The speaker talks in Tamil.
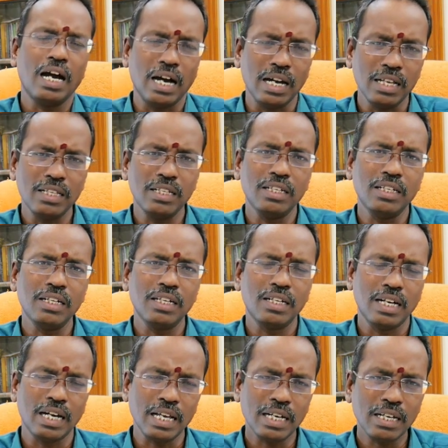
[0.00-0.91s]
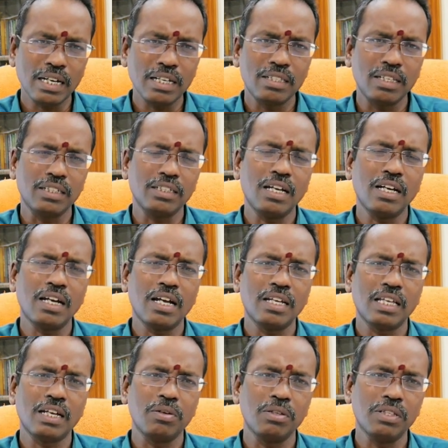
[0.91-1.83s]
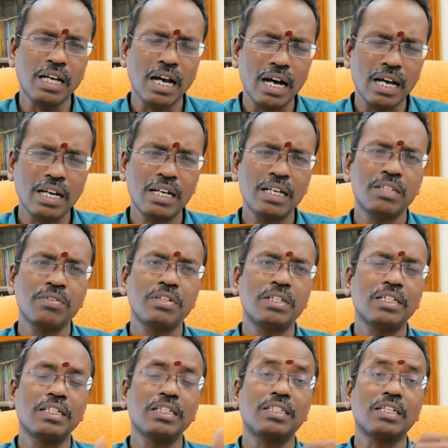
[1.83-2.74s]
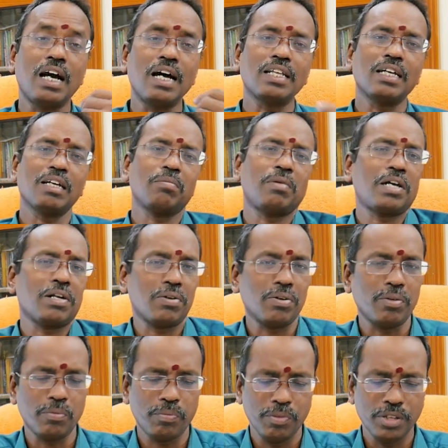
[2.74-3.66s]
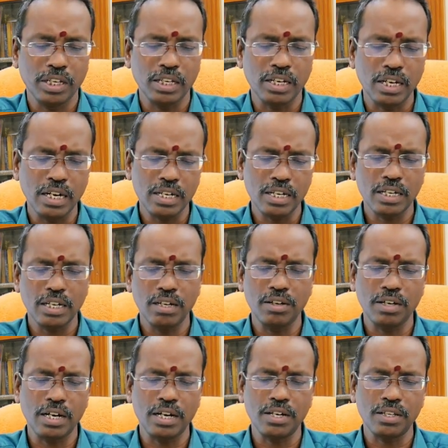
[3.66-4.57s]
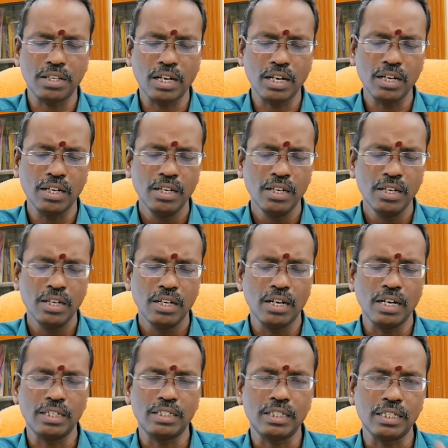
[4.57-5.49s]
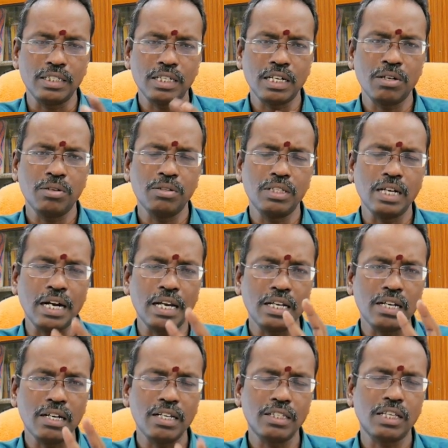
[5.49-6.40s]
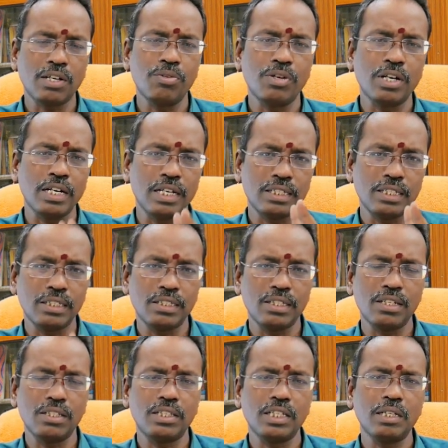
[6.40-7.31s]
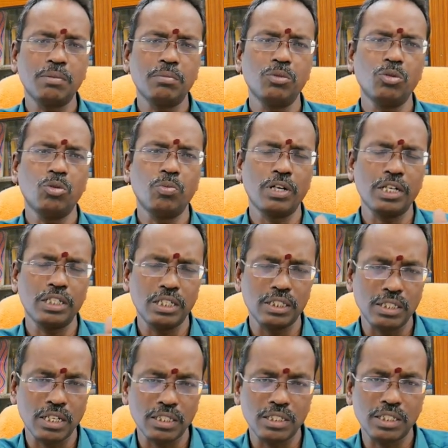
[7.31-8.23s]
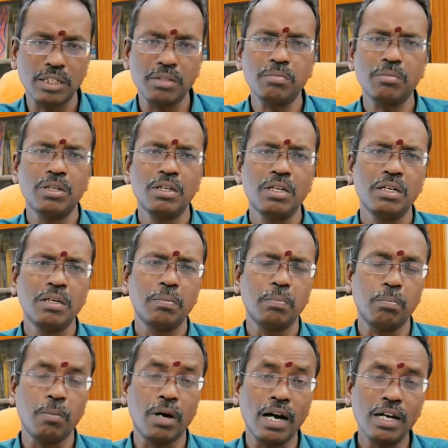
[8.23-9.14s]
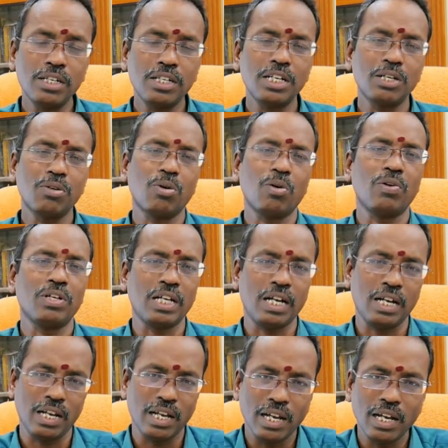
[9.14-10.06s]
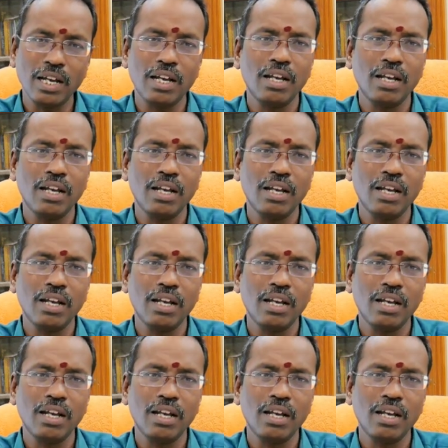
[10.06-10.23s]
அது நடக்கிற தசாநாதன் வந்து ஆறாவது வீட்டுக்கு சாதகமாக இருக்கணும் நீங்கள் கேட்ட கேள்வி கரெக்டு தான் ஏன்னா சந்திரன் வந்து அடிக்கடி தன்னுடைய நட்சத்திரத்தையும் உபநட்சத்திரத்தையும் மாற்றிக்கொள்வதால்